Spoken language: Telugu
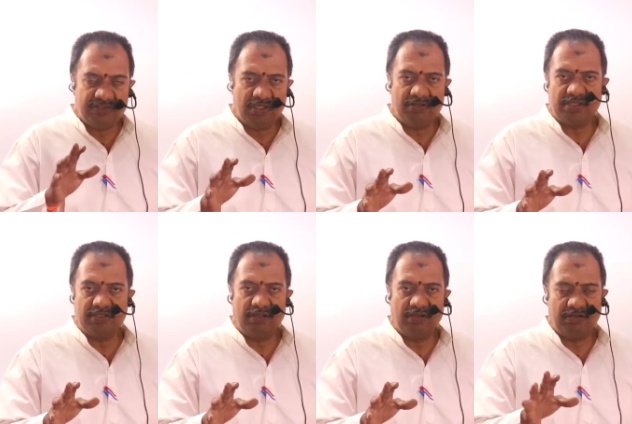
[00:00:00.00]
తెలుగు
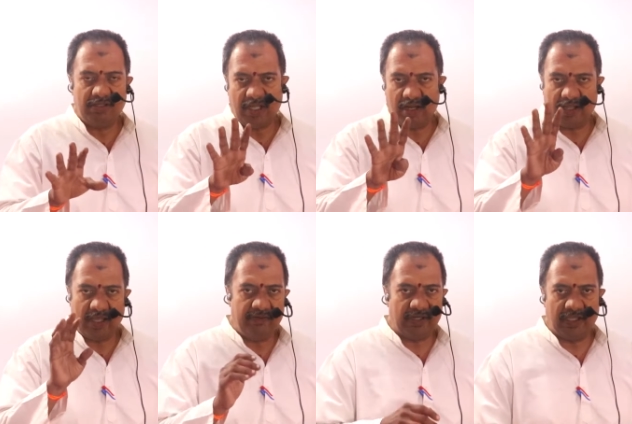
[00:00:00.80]
సంధుల్లో నాలుగు
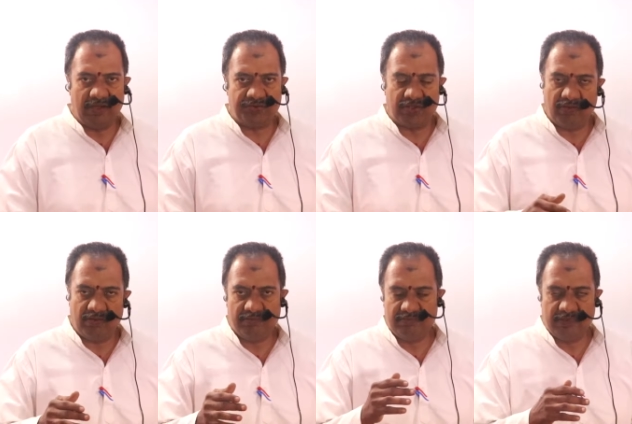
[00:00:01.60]
రకాలు వర్గీకరించుకున్నాం
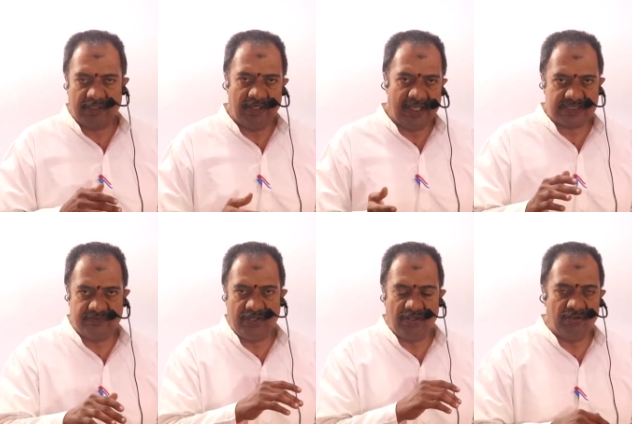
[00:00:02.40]
లాస్ట్
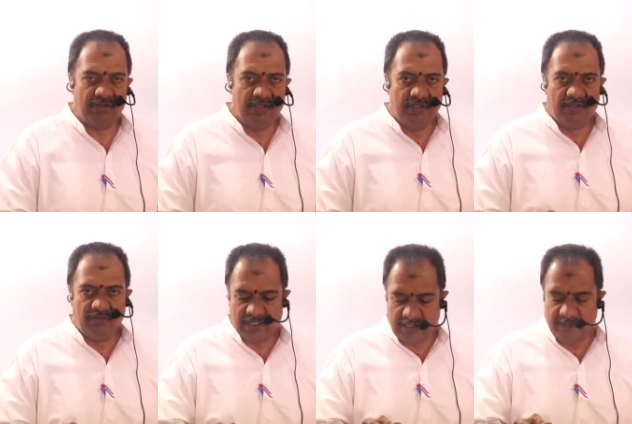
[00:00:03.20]
వీడియోలో
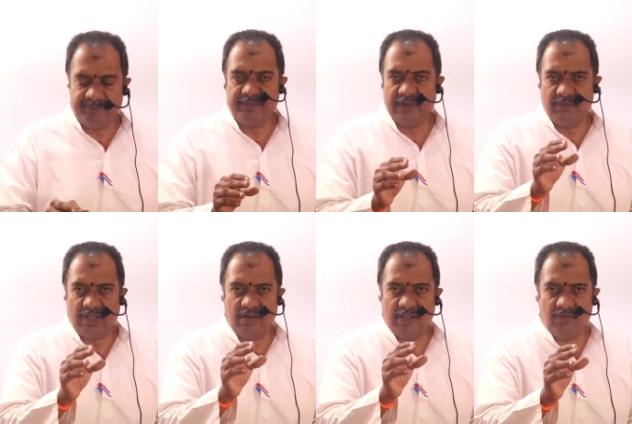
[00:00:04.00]
ఒకటి
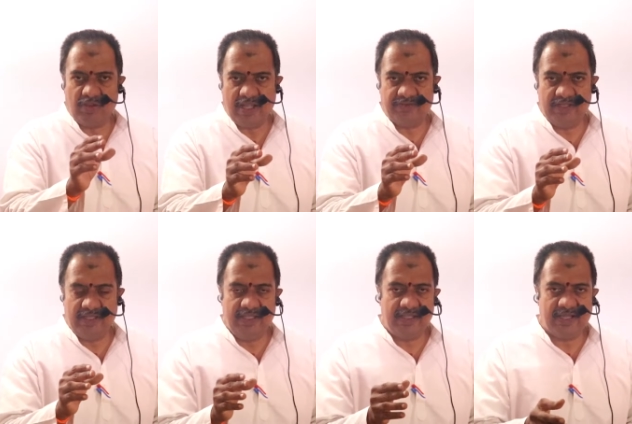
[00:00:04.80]
మామూలుగా ఉకార
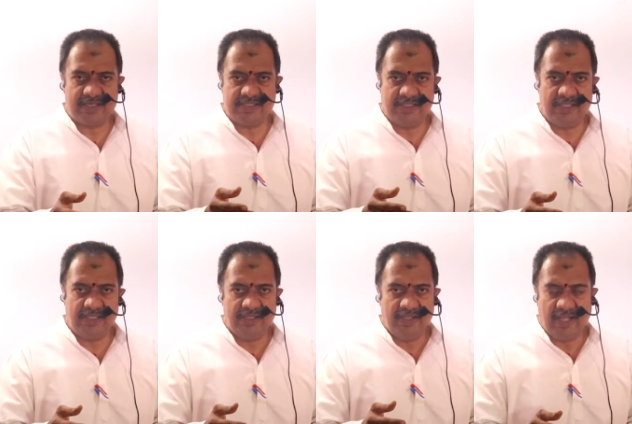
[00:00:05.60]
సంధి ఇకార సంధి
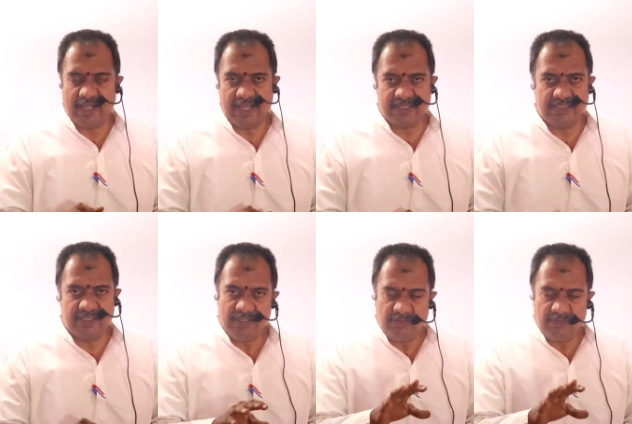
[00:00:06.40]
అకార సంధి